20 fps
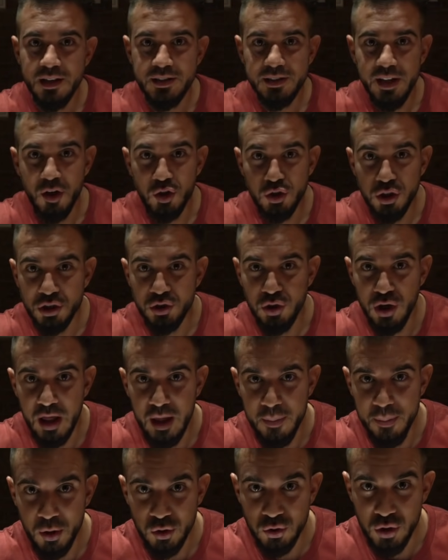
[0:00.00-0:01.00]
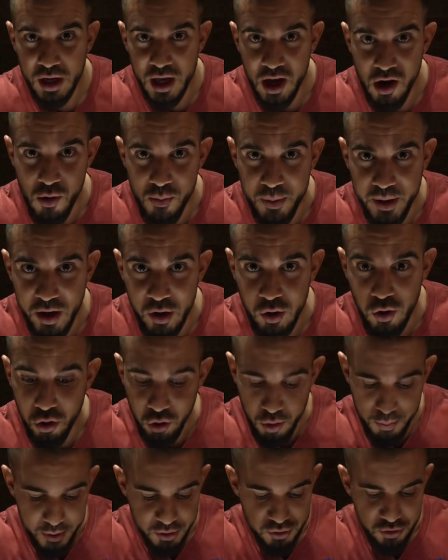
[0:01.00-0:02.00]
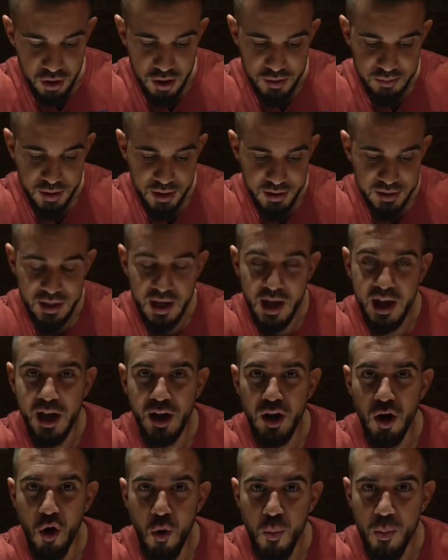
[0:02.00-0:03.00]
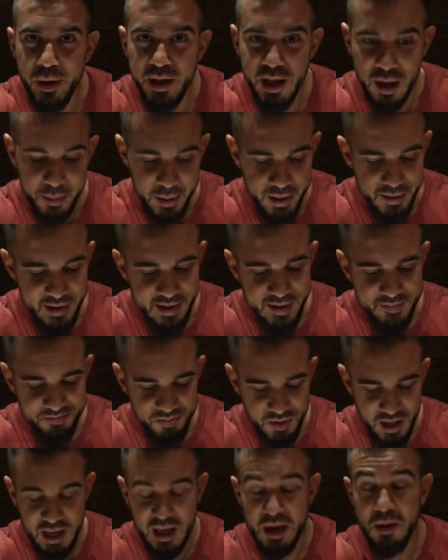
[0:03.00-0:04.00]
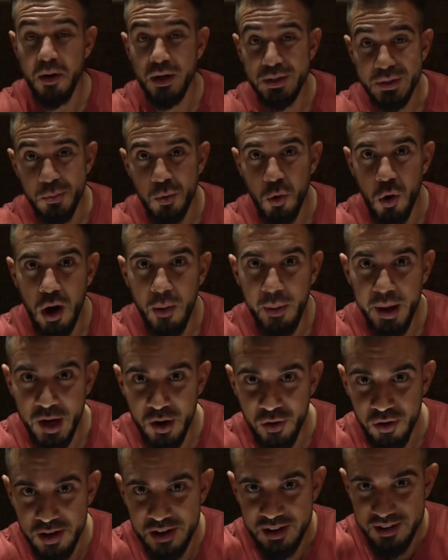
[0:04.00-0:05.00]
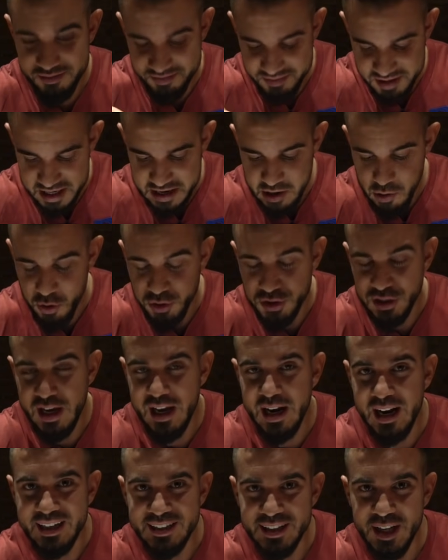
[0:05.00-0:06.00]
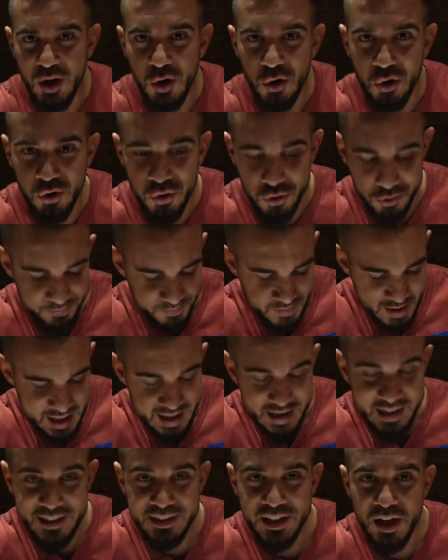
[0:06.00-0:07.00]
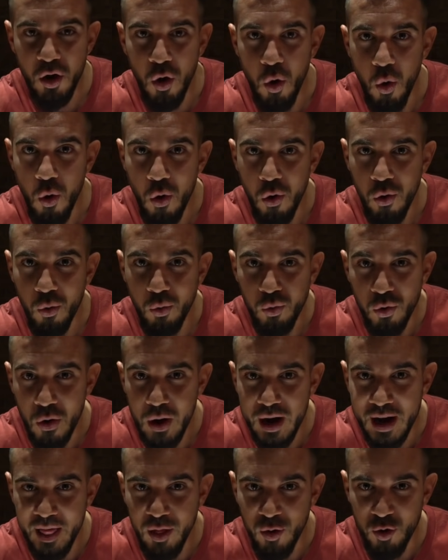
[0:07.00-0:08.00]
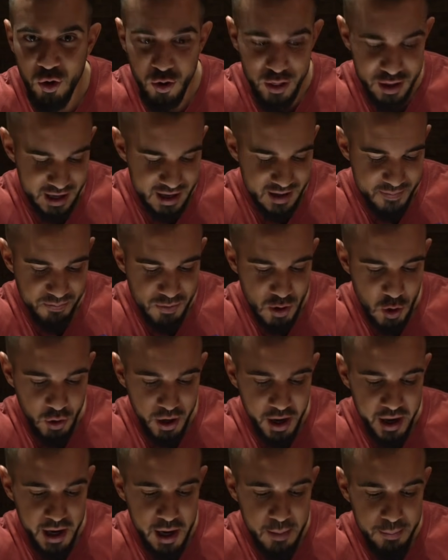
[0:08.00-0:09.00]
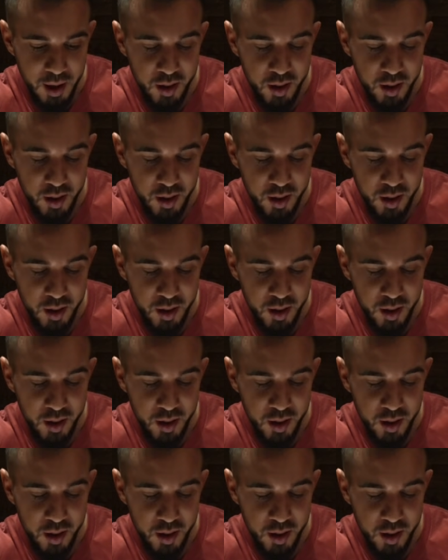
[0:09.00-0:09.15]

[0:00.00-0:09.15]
Es que no os he dicho nada, pero estoy aquí acompañado con dos personas más que han querido acompañarme y voy a ser poco caballero y, aunque sea les dejo, les dejo uno a cada uno de, lo que hay aquí en el